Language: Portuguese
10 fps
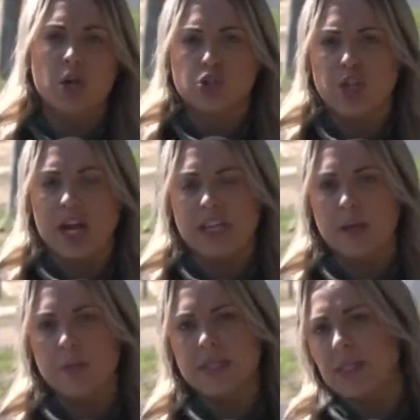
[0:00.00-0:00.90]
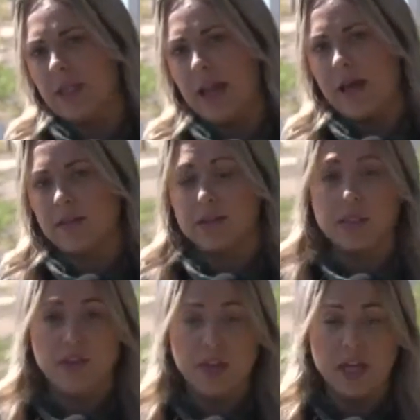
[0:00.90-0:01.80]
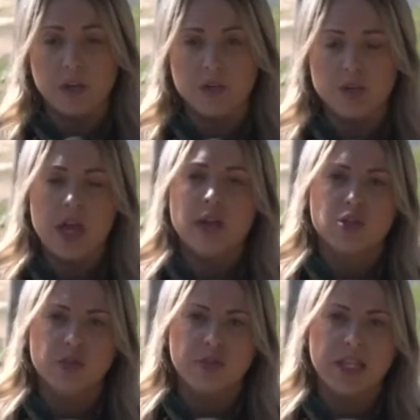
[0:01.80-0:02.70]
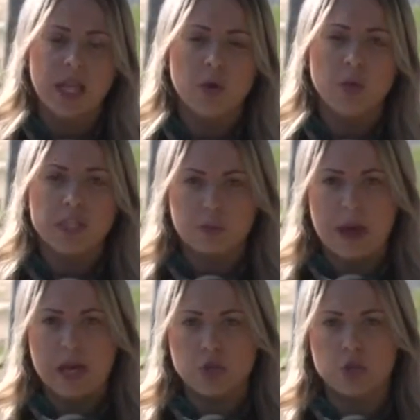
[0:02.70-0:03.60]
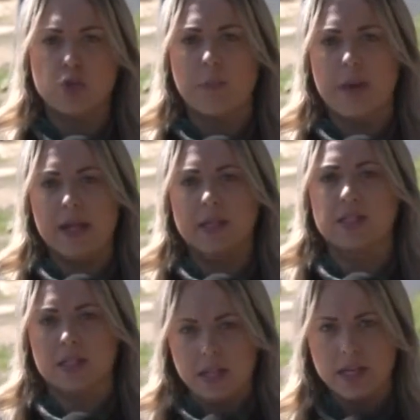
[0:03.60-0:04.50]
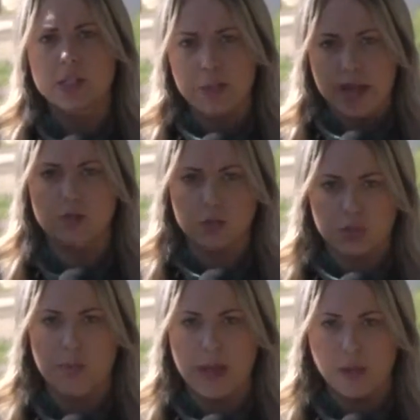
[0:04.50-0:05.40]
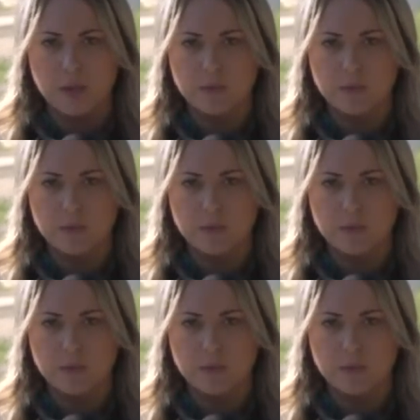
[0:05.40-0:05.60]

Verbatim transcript: já que bicicletas e veículos dividem um espaço de apenas 3,5 metros e meio.